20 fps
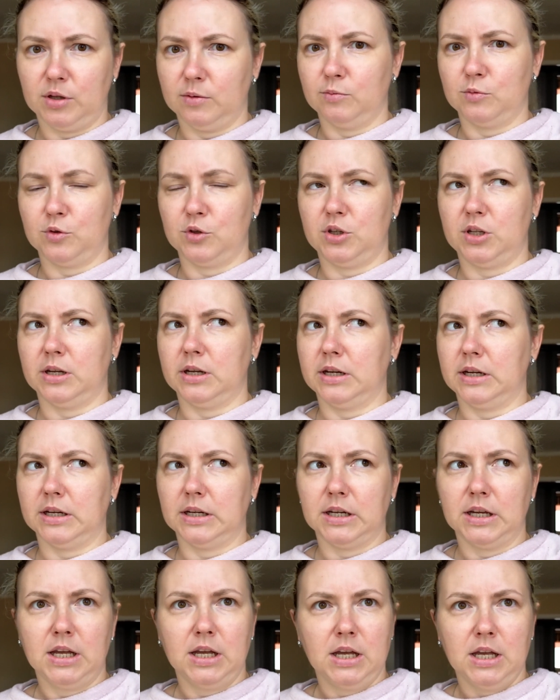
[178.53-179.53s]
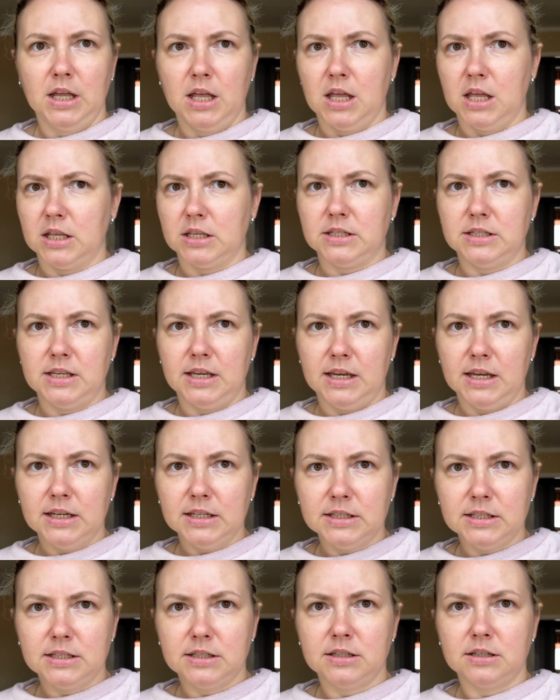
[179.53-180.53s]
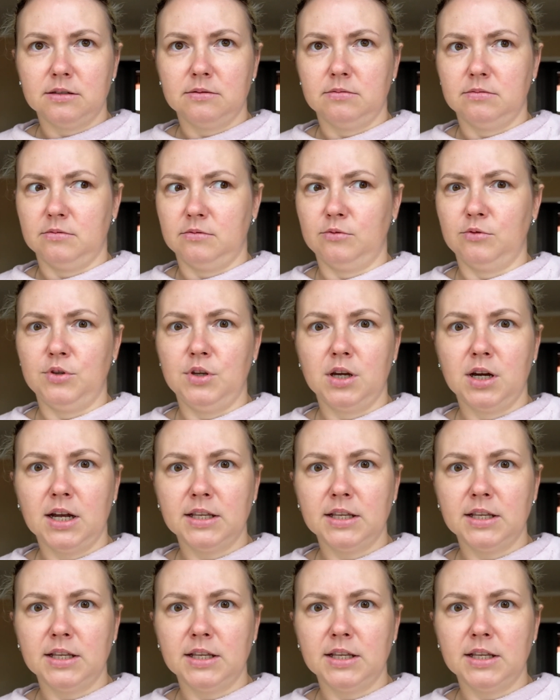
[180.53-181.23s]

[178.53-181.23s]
потому что здесь, ну, не